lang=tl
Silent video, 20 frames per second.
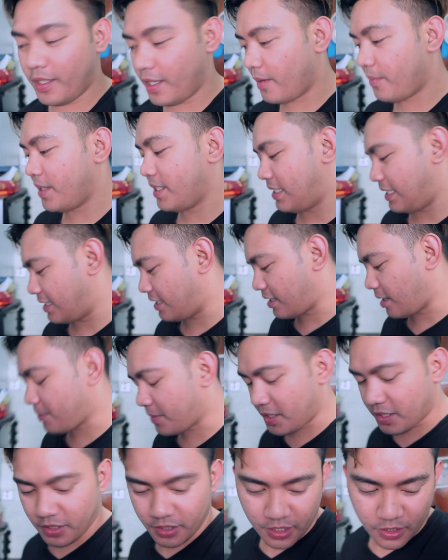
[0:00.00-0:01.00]
Yan, may 6
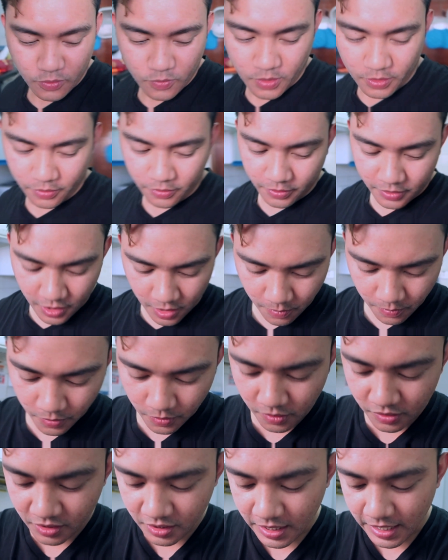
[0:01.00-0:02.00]
cups na siya ng water.
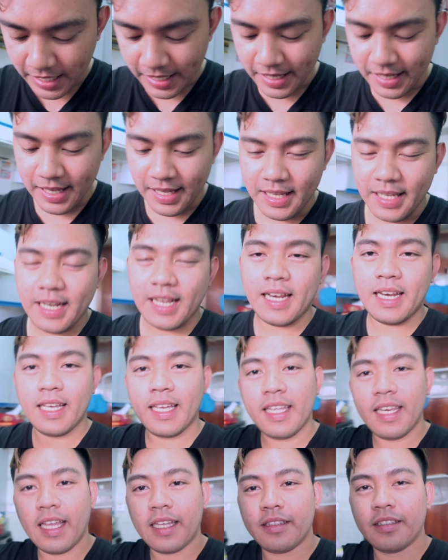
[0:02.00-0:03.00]
Tapos,
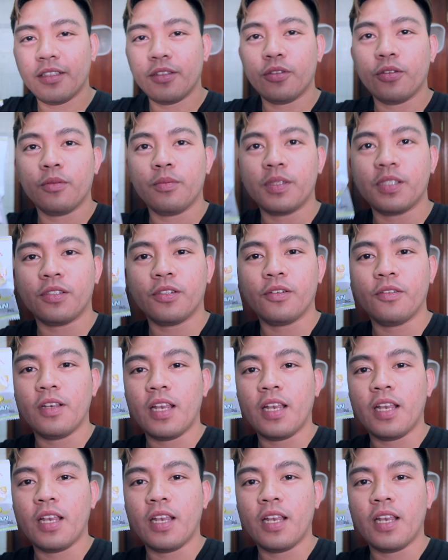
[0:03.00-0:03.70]
ilalagay natin itong Mr.